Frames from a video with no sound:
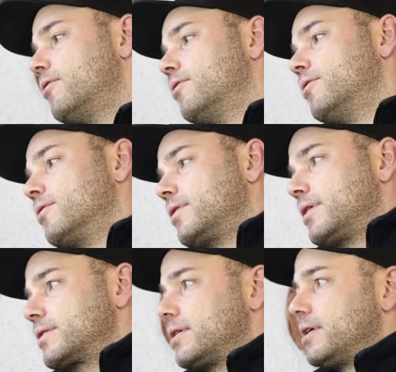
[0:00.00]

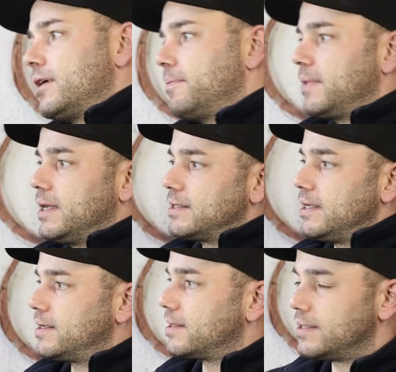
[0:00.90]
Und ähm, ihr
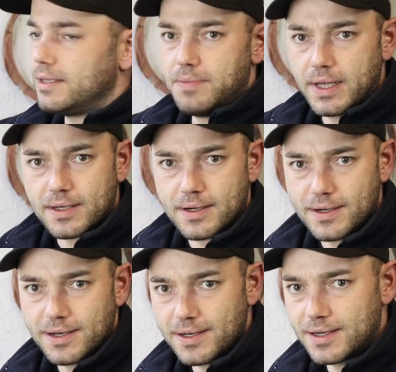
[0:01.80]
seht, dass die
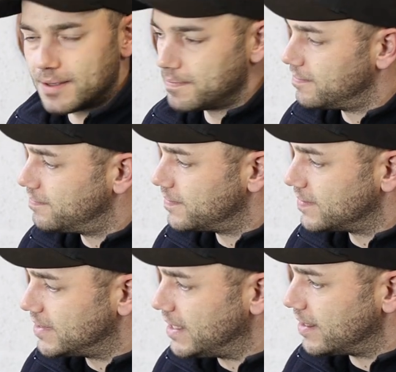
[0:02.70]
Blätter in einem
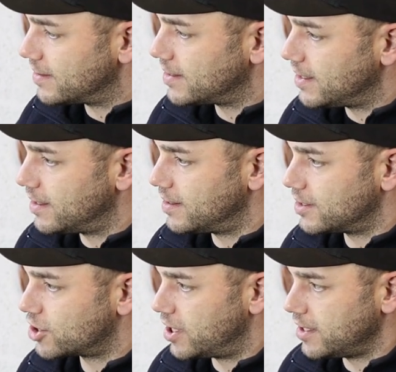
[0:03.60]
sehr,
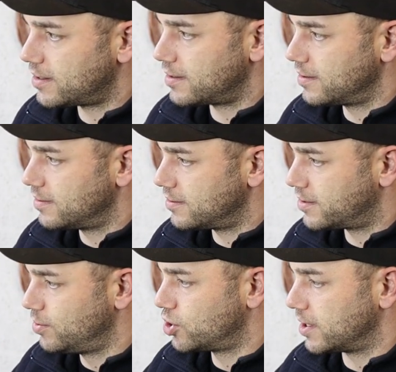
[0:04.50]
sehr schlechten
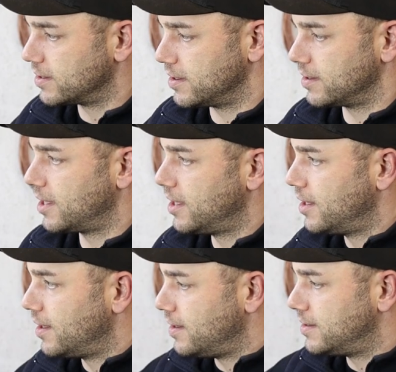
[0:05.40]
Zustand sind.
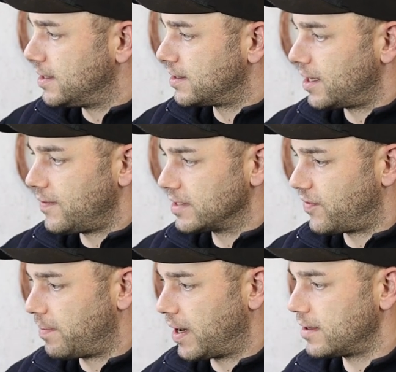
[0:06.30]
Die sehen teilweise
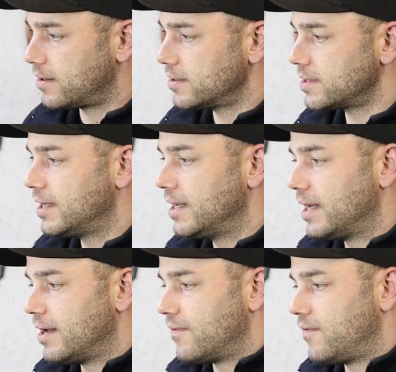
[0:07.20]
verbrannt aus.
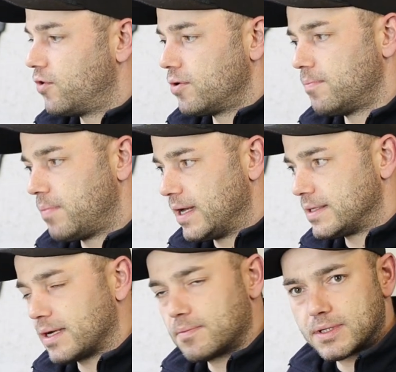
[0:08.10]
Wobei ich
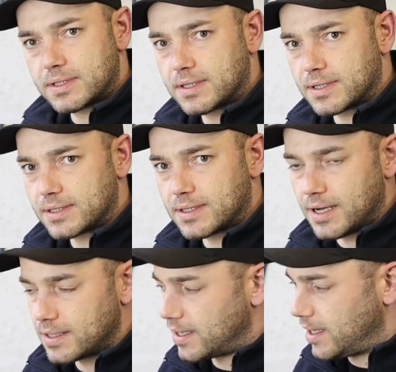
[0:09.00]
sagen muss,
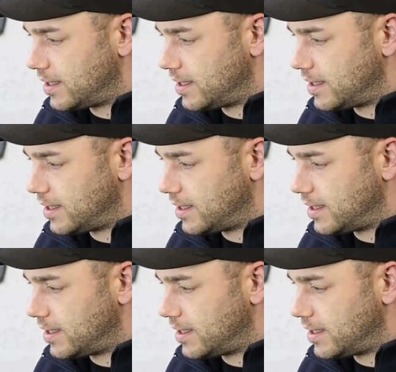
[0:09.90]
das hat er